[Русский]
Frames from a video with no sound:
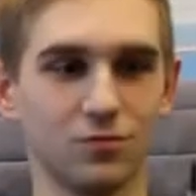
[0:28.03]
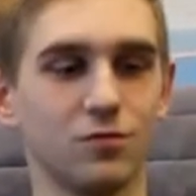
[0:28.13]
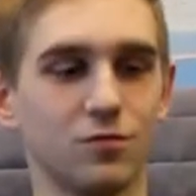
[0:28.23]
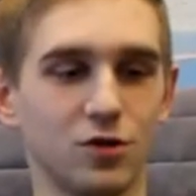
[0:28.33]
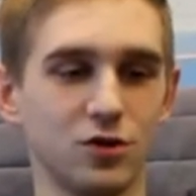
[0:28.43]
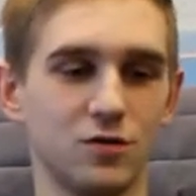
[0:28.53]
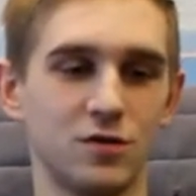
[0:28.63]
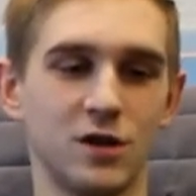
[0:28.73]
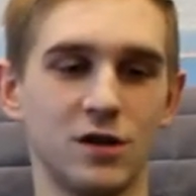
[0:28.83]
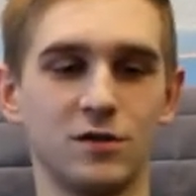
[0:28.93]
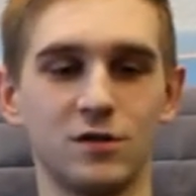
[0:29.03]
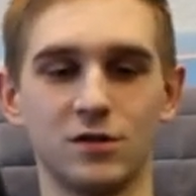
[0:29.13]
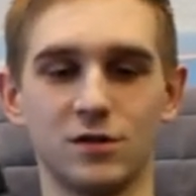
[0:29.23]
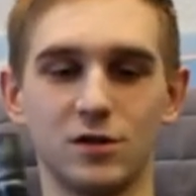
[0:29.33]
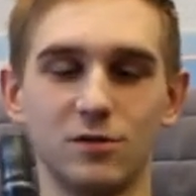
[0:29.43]
можете взять
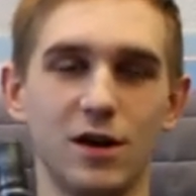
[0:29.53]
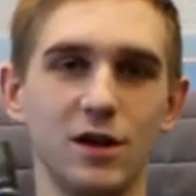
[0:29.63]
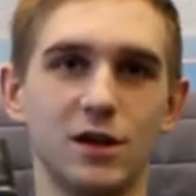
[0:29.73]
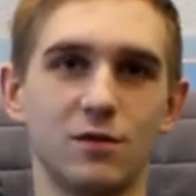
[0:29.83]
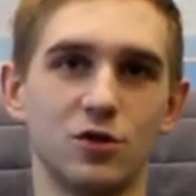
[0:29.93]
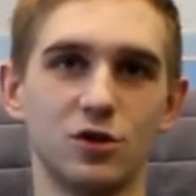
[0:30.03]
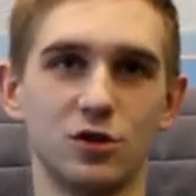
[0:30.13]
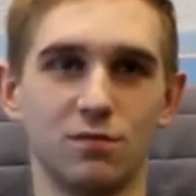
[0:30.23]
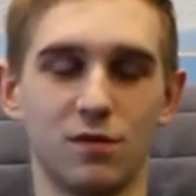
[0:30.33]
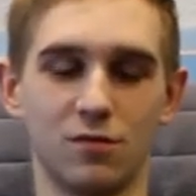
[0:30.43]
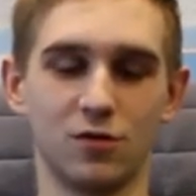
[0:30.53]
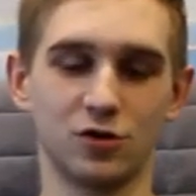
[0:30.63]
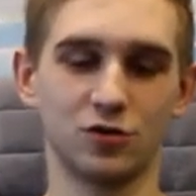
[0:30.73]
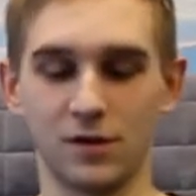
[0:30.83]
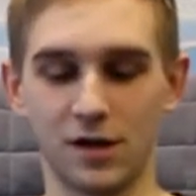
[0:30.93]
э, маленький, можете побольше.